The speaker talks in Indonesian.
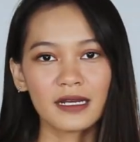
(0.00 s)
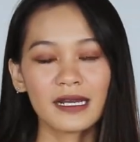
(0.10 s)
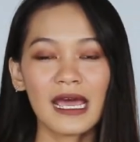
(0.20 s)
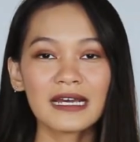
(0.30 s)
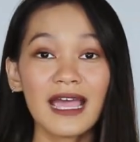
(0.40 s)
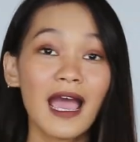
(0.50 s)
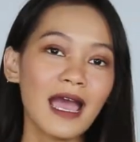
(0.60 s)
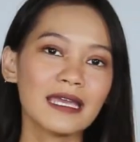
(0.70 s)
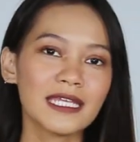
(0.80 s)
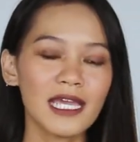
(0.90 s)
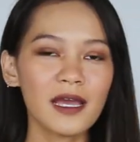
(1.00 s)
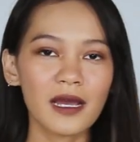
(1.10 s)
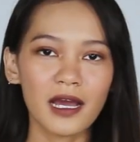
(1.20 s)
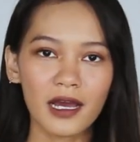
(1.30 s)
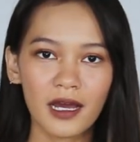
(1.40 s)
Nah, gak
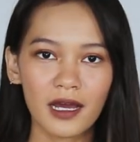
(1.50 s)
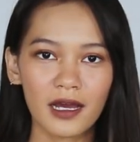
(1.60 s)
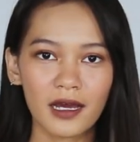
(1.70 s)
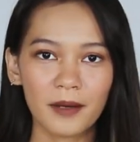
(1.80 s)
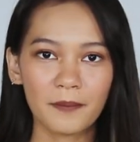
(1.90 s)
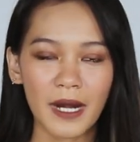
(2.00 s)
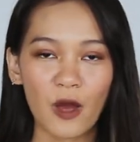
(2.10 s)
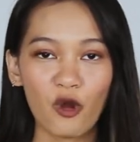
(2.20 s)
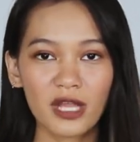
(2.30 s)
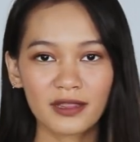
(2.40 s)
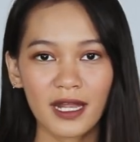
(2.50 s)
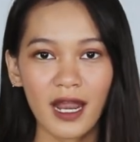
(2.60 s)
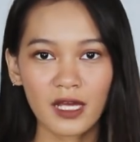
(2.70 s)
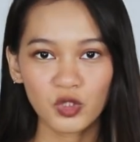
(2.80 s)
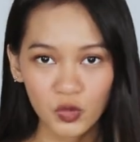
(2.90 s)
hanya uh, perawatan
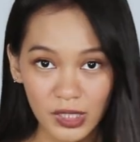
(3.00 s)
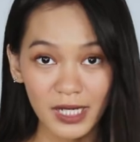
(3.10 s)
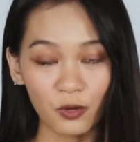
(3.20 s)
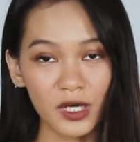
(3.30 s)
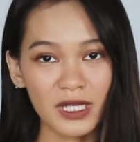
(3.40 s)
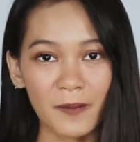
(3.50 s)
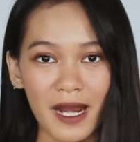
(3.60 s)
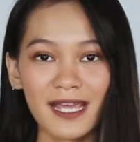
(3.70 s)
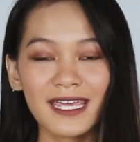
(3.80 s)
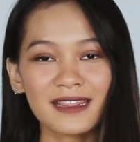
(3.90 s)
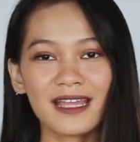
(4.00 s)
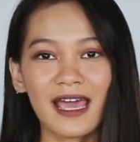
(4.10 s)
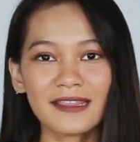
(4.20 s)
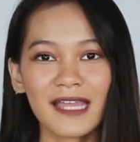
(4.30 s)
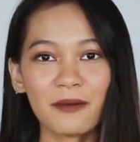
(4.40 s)
langsung ke kulit kepala
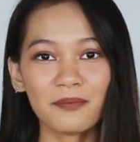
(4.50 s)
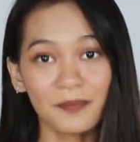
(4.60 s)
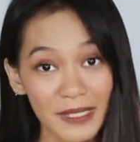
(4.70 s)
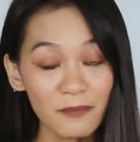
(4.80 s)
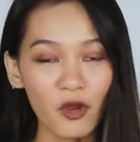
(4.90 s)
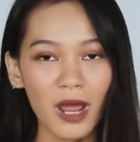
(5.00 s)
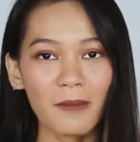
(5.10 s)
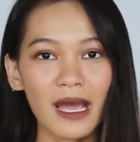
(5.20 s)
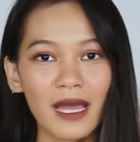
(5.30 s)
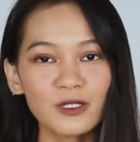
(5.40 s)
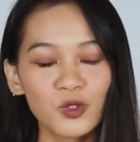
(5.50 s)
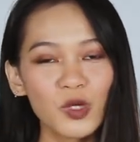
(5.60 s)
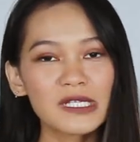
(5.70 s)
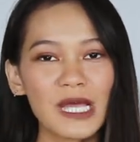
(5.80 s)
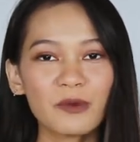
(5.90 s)
kita, tapi pola makan
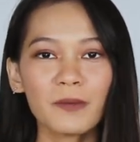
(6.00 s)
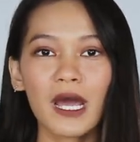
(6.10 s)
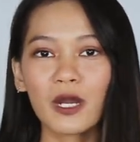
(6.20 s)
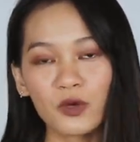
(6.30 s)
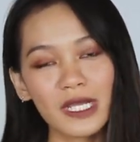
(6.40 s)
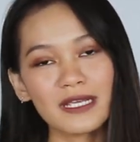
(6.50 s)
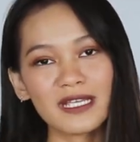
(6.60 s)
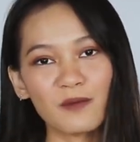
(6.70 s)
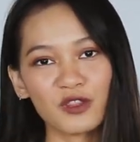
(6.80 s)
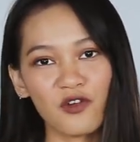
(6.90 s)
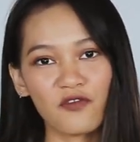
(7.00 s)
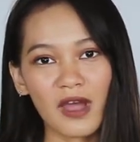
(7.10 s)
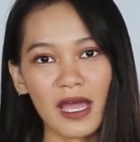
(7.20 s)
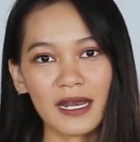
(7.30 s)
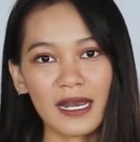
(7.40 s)
juga sangat mempengaruhi nih sahabat
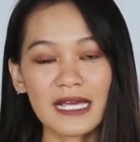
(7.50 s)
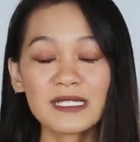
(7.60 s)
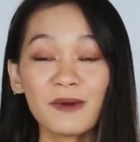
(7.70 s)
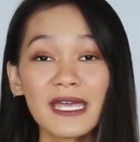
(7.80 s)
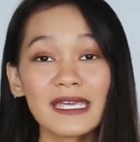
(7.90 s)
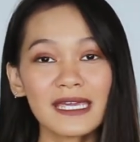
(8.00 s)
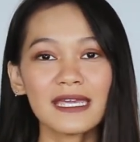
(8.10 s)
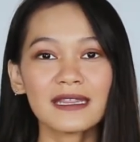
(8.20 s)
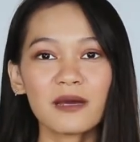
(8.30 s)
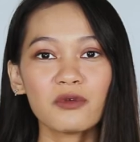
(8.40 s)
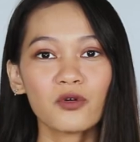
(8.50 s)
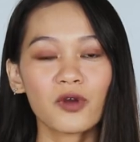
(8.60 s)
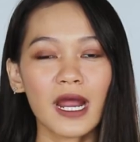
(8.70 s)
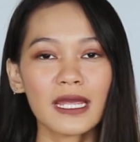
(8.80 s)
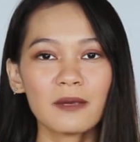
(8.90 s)
Nova. Nah, sebaiknya kita
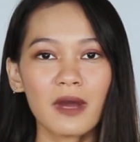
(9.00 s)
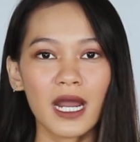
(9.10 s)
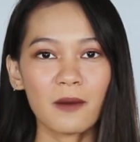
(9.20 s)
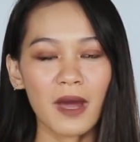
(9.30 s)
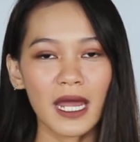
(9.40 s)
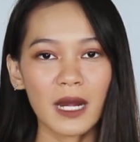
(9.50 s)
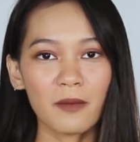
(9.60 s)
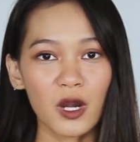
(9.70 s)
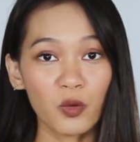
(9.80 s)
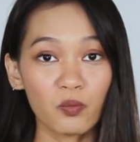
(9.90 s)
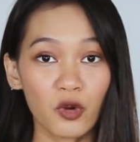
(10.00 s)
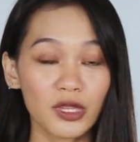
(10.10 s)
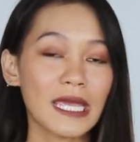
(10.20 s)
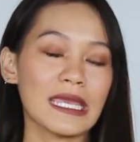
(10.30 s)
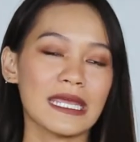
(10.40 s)
mengurangi makanan-makanan mengandung
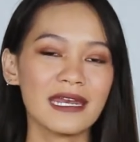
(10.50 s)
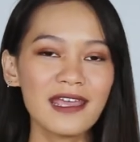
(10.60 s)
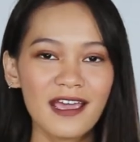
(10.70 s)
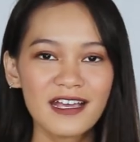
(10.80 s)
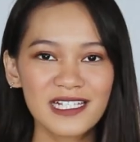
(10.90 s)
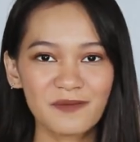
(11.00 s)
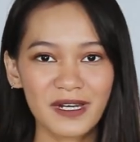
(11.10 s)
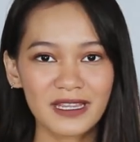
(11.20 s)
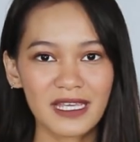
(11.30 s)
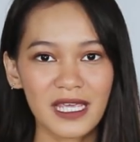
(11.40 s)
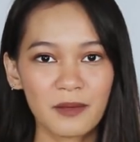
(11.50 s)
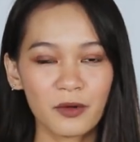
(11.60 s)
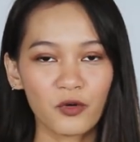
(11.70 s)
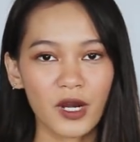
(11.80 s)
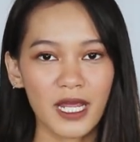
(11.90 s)
protein seperti
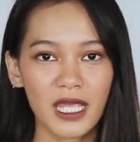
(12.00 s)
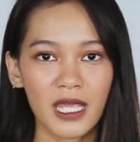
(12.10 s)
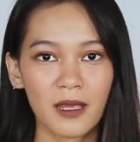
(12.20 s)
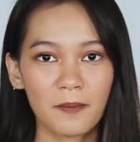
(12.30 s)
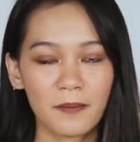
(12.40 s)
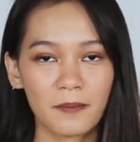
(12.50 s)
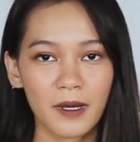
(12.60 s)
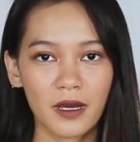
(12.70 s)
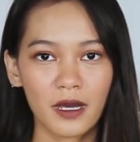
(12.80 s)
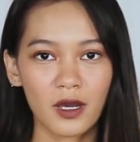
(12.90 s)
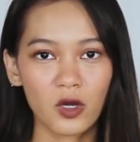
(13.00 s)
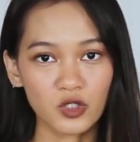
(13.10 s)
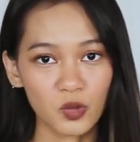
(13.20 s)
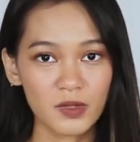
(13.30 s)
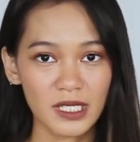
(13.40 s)
mengurangi uh,
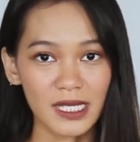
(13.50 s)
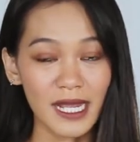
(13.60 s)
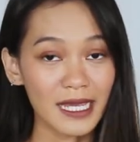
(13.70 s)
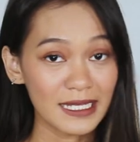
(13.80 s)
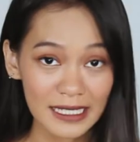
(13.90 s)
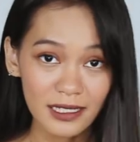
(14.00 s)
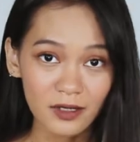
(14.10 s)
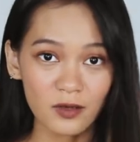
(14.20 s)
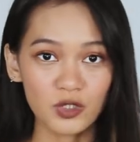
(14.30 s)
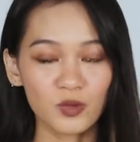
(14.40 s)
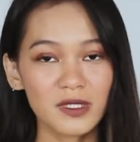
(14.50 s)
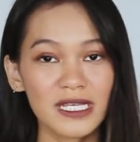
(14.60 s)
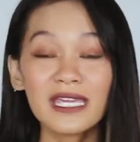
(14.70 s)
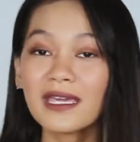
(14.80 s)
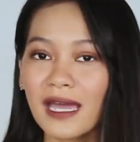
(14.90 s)
konsumsi daging, konsumsi
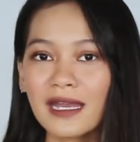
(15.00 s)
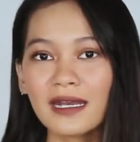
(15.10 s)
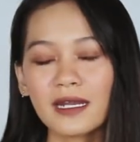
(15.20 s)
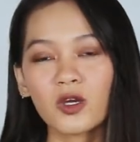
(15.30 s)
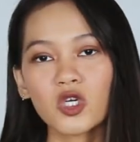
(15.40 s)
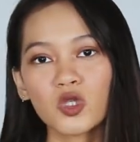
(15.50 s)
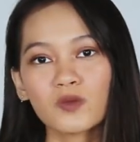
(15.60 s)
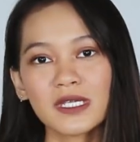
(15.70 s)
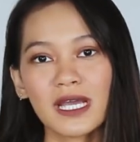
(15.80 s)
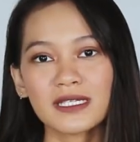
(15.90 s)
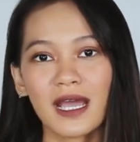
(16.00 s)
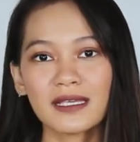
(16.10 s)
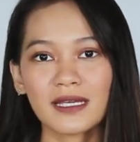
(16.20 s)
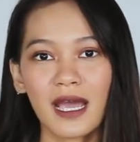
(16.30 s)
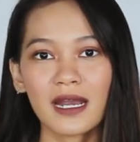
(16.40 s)
ikan, dan konsumsi
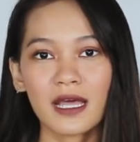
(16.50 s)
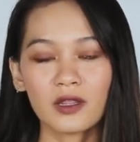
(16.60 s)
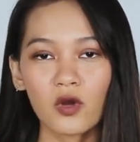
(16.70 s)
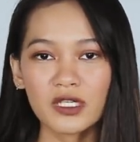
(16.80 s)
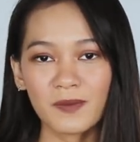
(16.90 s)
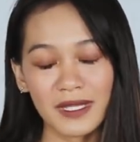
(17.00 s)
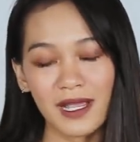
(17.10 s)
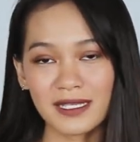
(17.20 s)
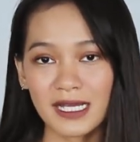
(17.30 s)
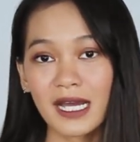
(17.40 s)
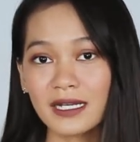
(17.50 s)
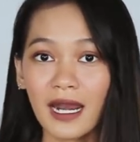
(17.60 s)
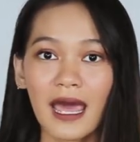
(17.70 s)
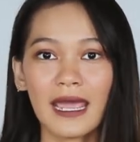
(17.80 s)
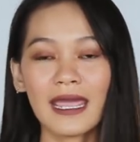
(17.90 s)
kacang-kacangan atau seperti kacang
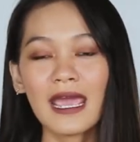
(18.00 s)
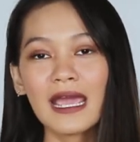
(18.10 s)
kedelai.